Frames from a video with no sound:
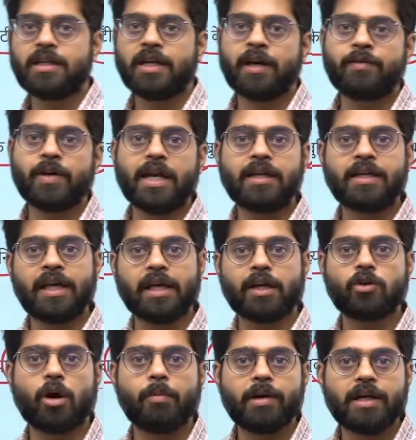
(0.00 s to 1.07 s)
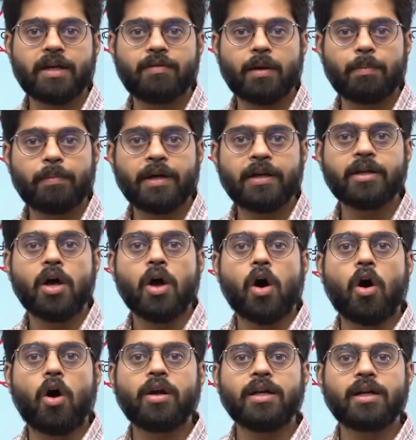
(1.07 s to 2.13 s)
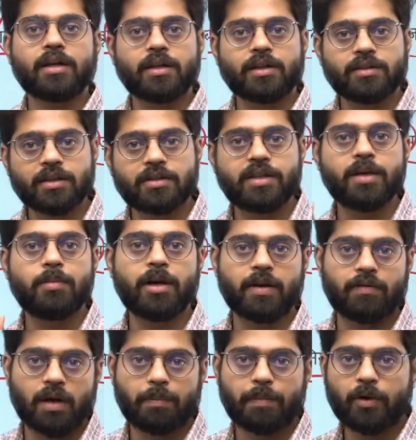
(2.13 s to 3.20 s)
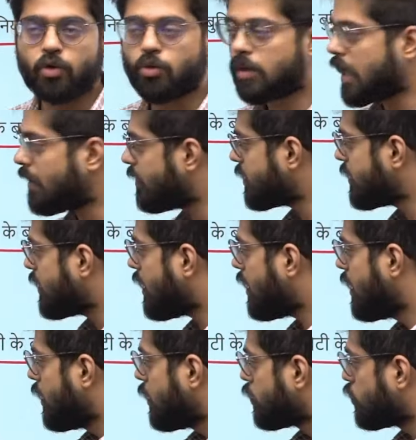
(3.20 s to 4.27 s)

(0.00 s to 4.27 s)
देना यानी कि इकोनॉमिक डेवलपमेंट और सस्टेनेबल डेवलपमेंट को बढ़ावा देना